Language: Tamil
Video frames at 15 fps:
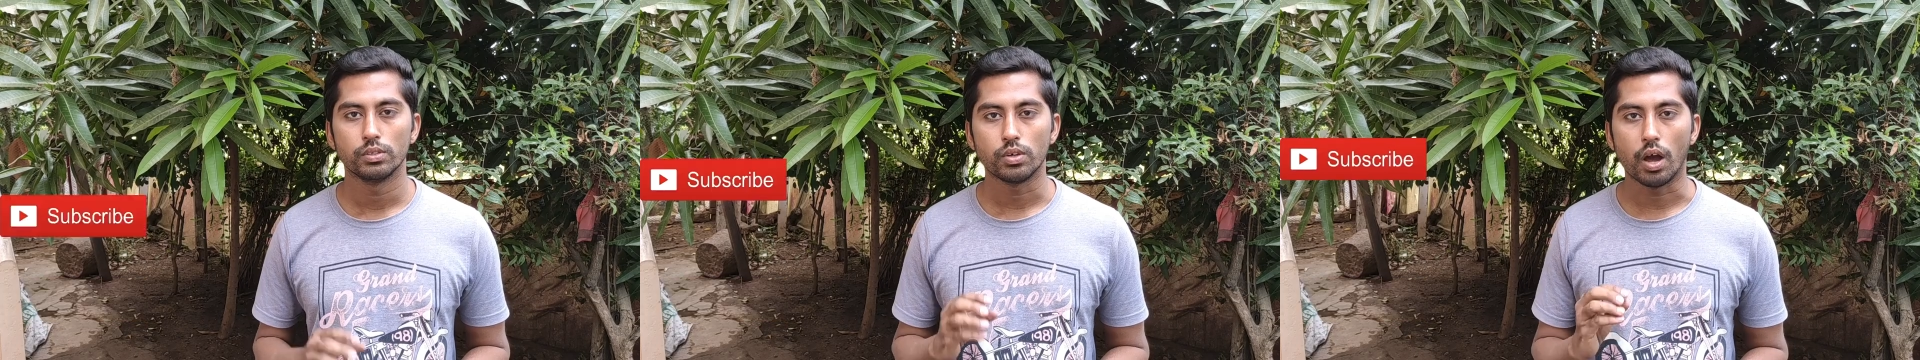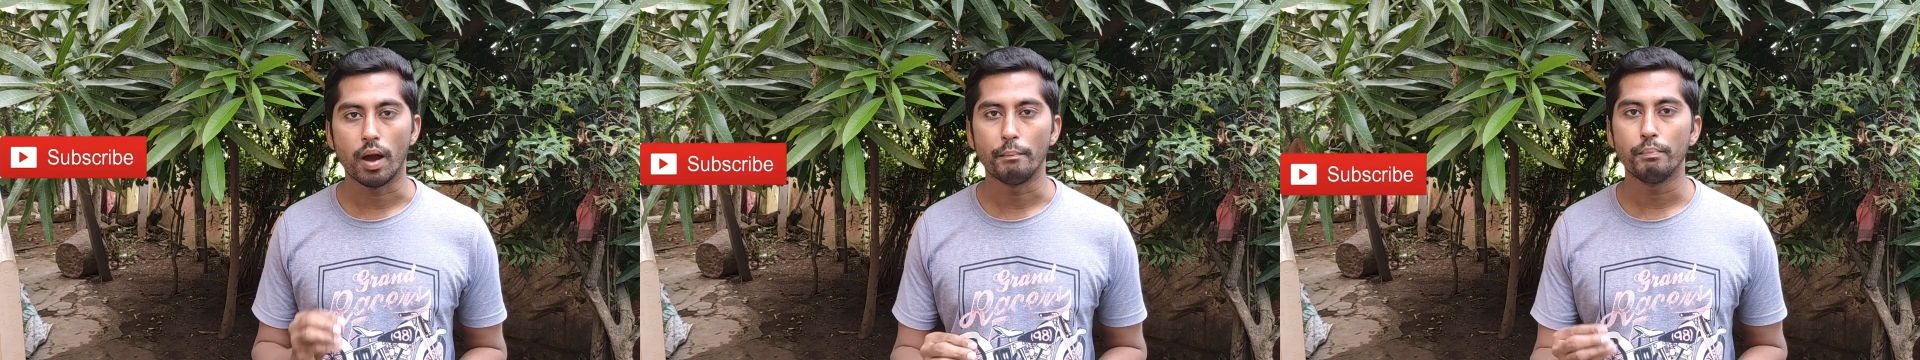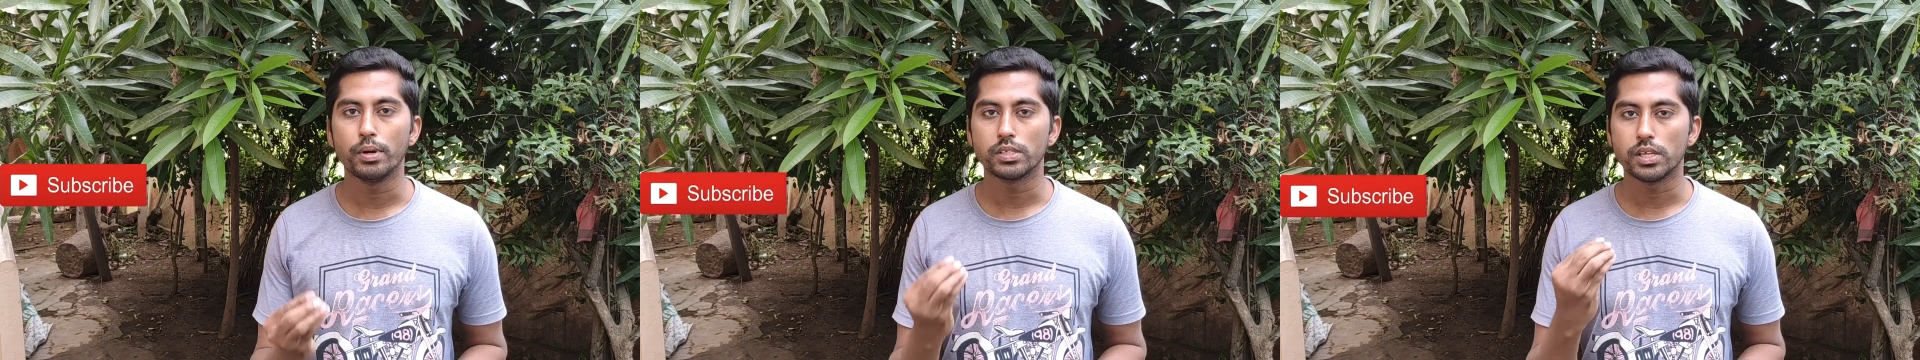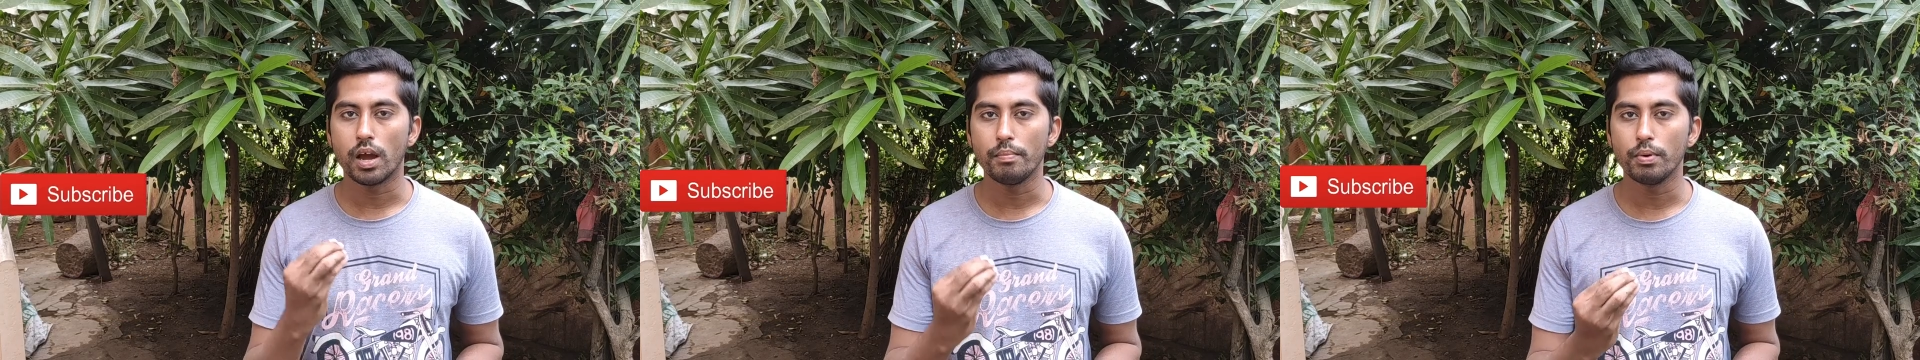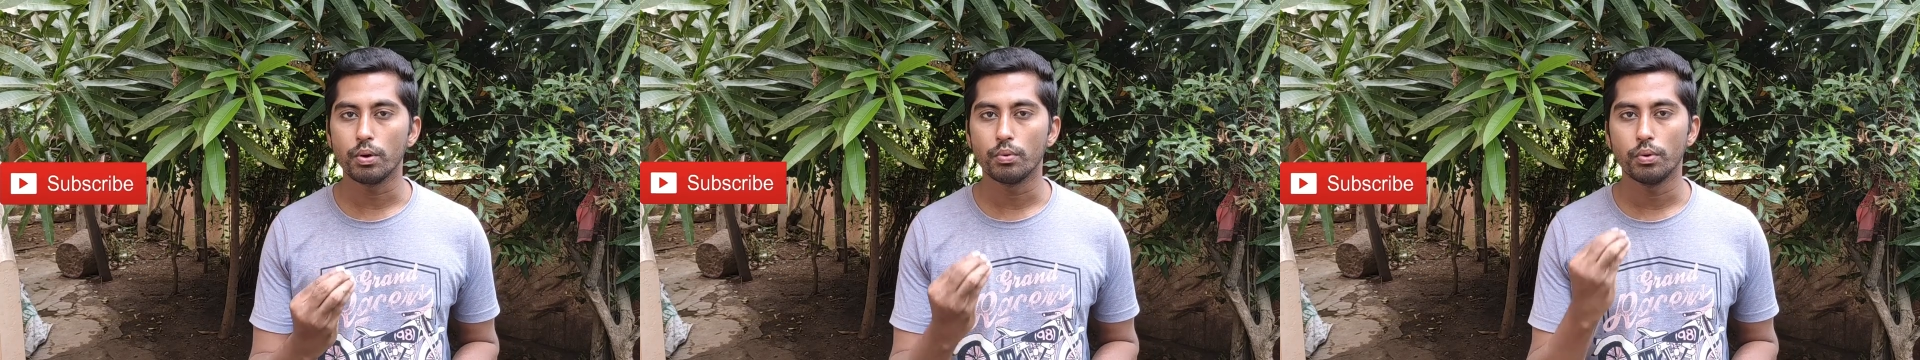ஸோ அப்போ
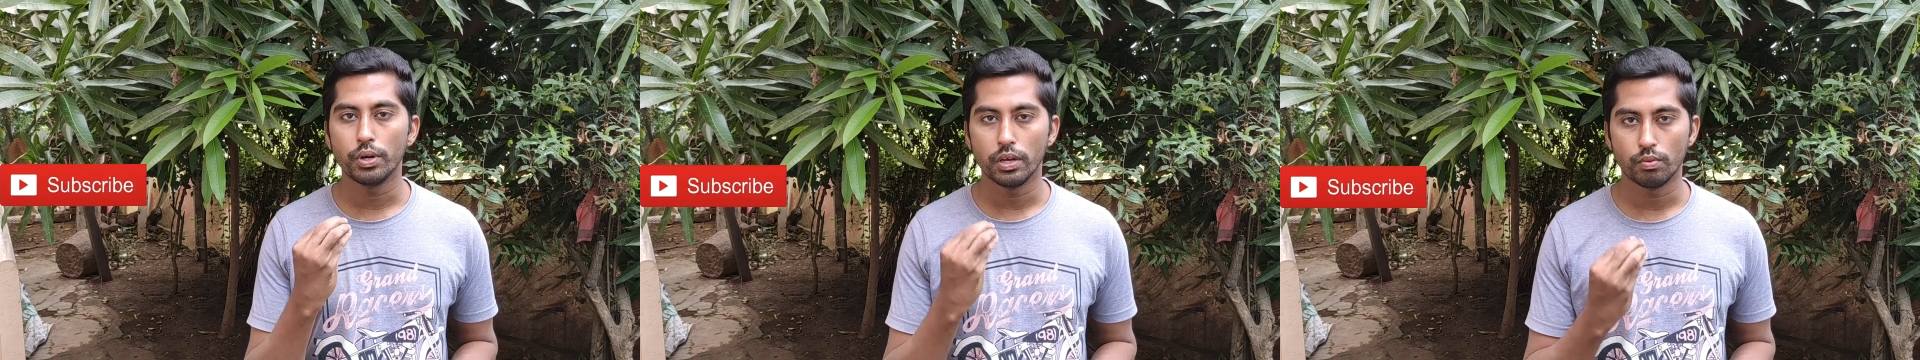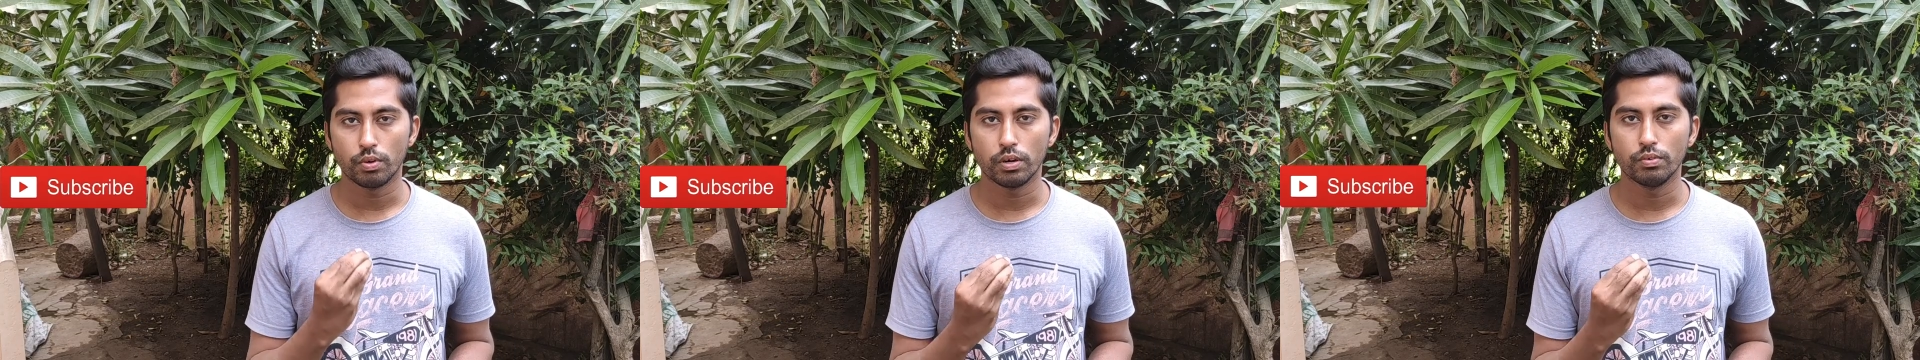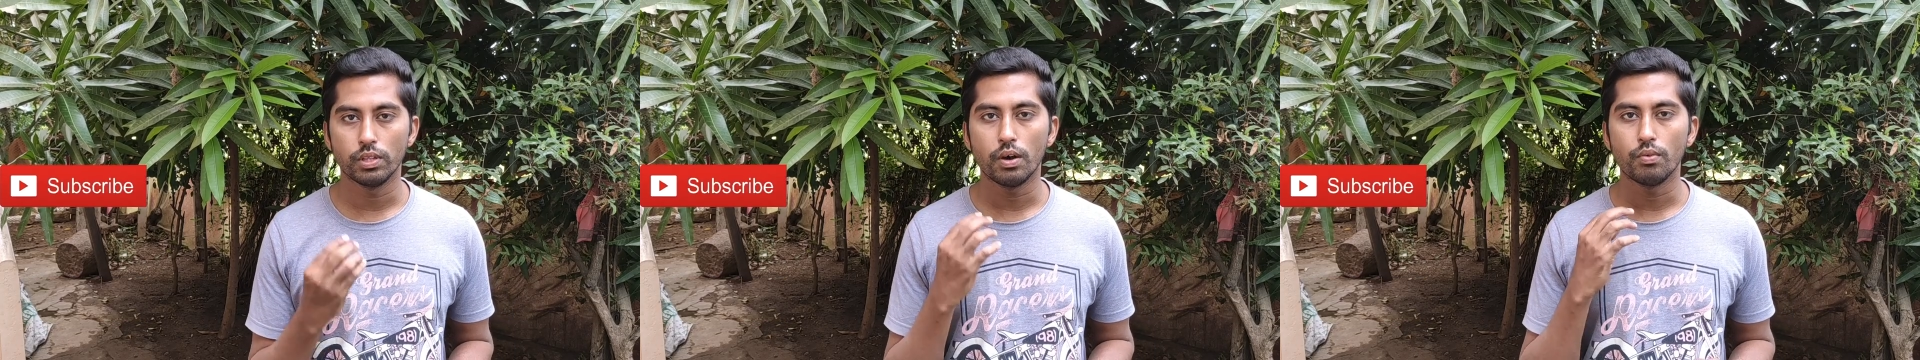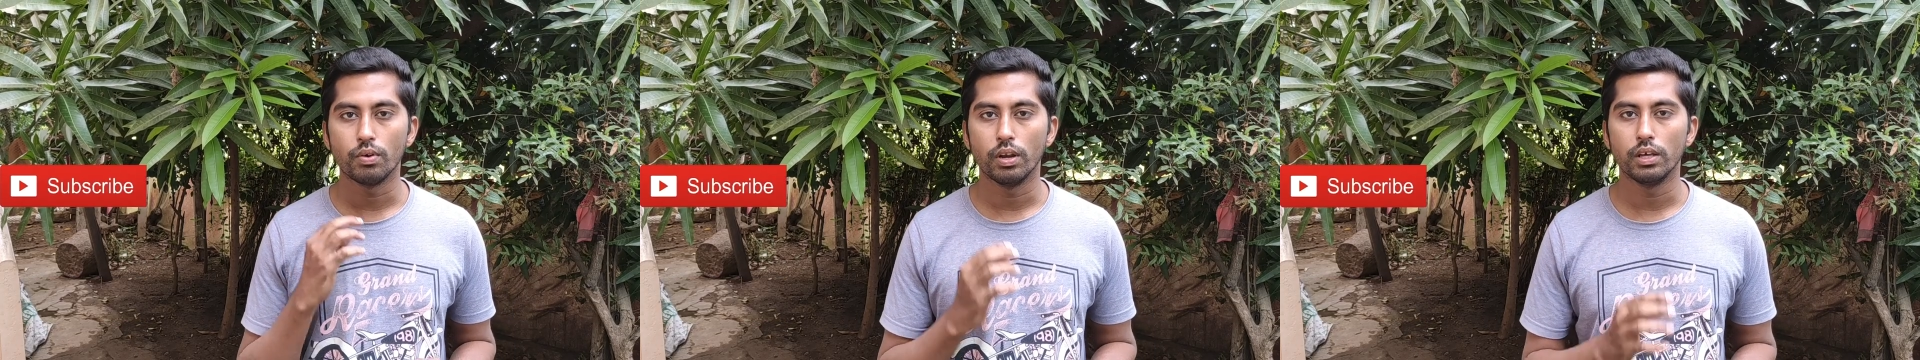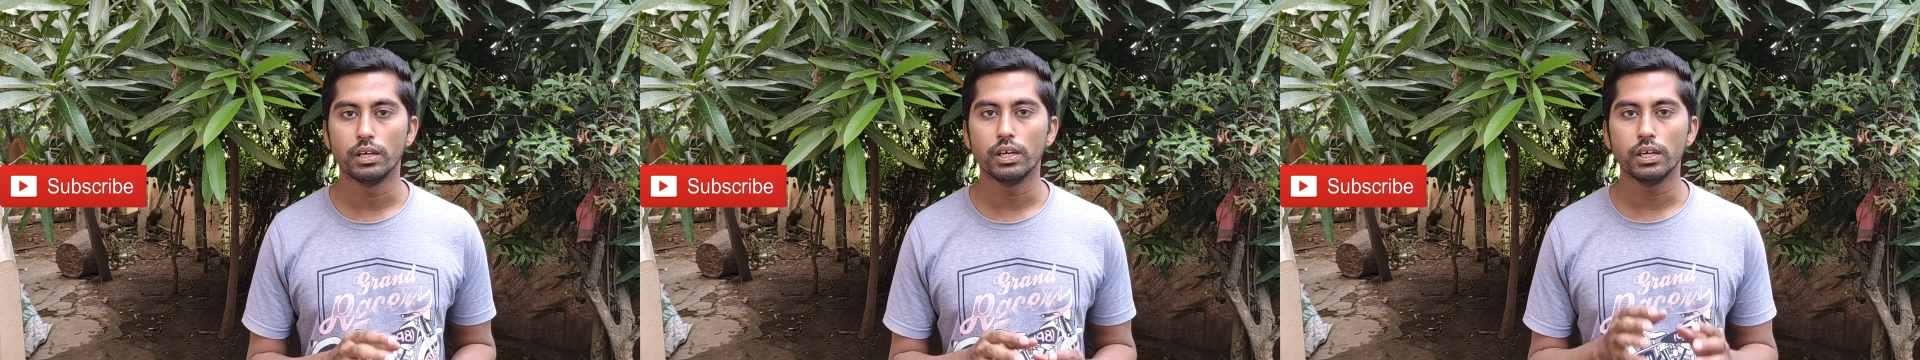சாப்பிடக்கூடிய உணவு தான்
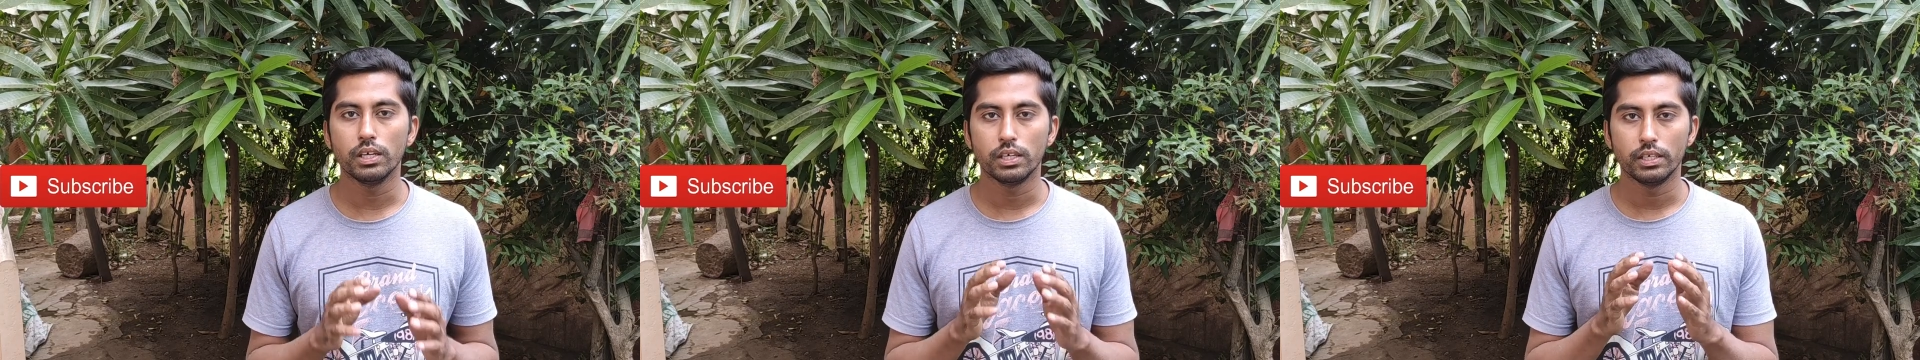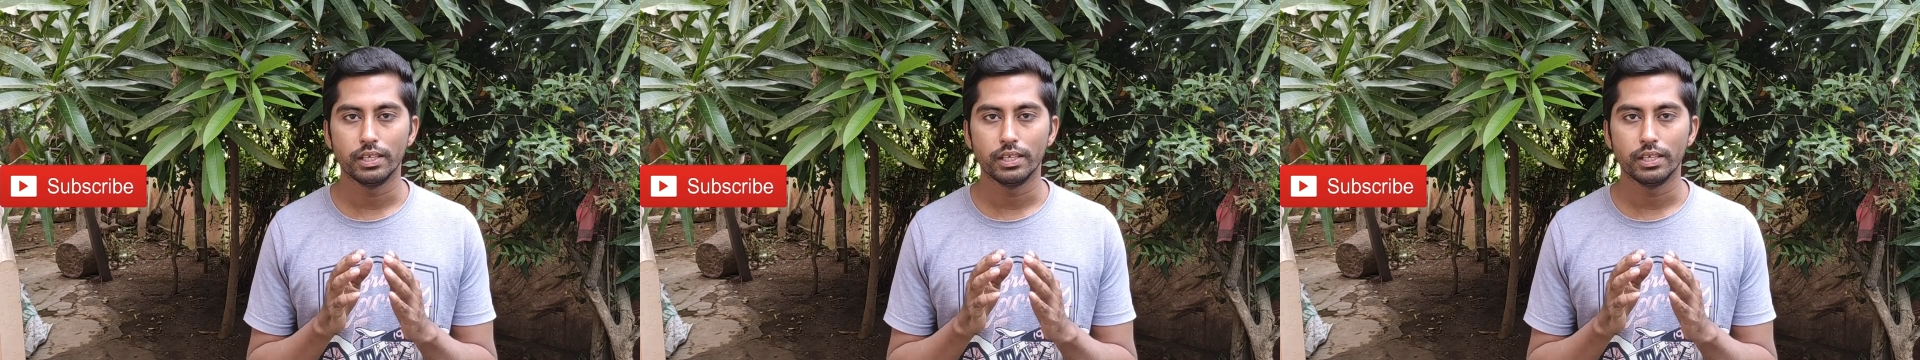உங்களுக்கு